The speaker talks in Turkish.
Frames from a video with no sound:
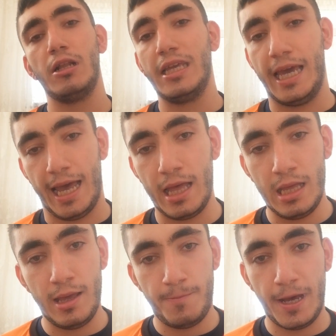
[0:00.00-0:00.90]
niye
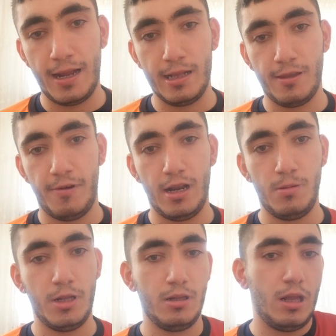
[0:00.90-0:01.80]
penaltı
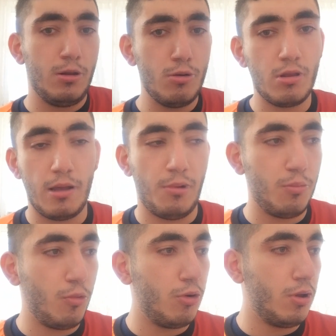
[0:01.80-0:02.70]
verilmedi deniyor.
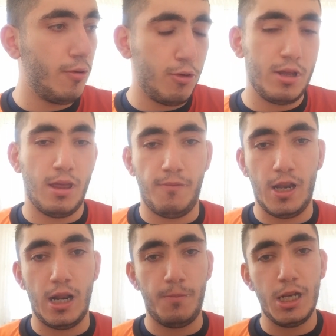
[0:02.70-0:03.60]
Tamam ona ona da
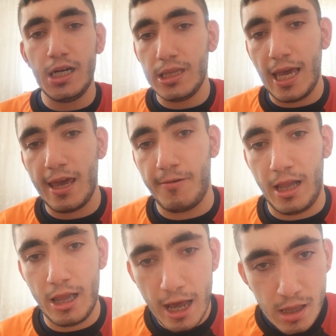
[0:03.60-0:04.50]
verilebilirdi.
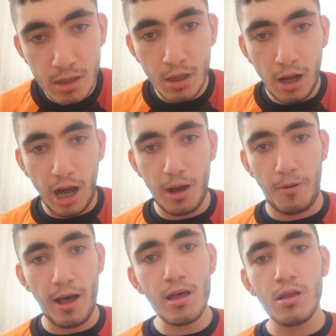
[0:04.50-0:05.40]
Eyvallah.
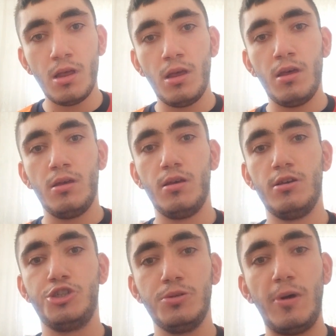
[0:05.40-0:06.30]
Ama
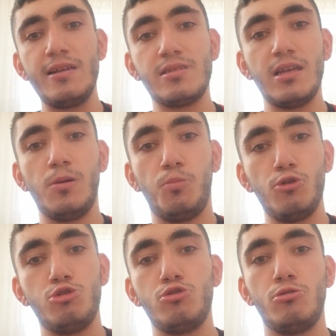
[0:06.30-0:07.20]
ee, Şimaski'nin
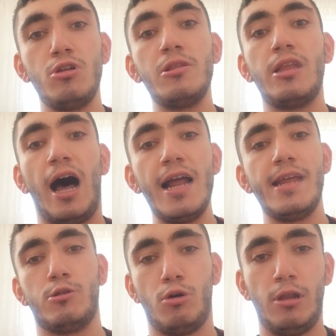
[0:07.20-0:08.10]
pozisyonundan daha
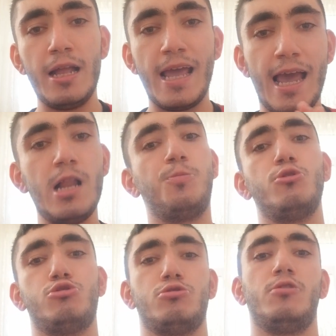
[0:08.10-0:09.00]
net olan el
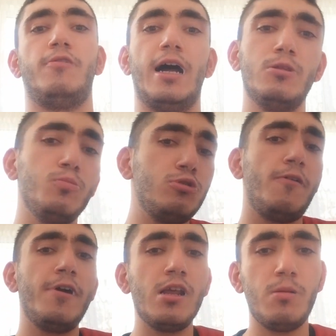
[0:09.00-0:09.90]
pozisyonu vardı.
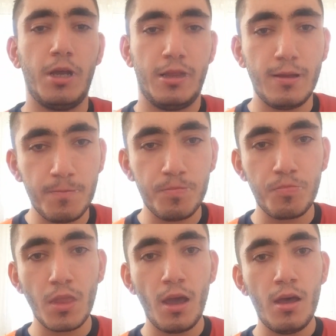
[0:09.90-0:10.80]
Buna verilmedi.
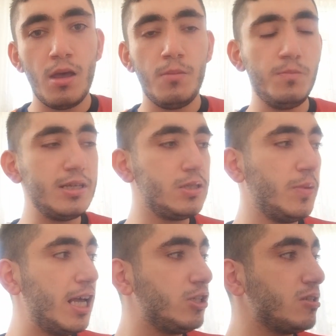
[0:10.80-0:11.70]
Biz
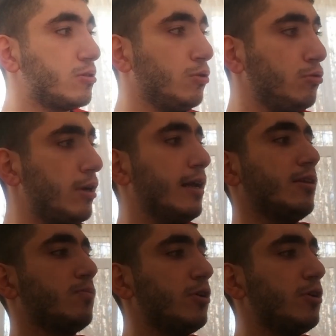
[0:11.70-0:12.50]
Manchester United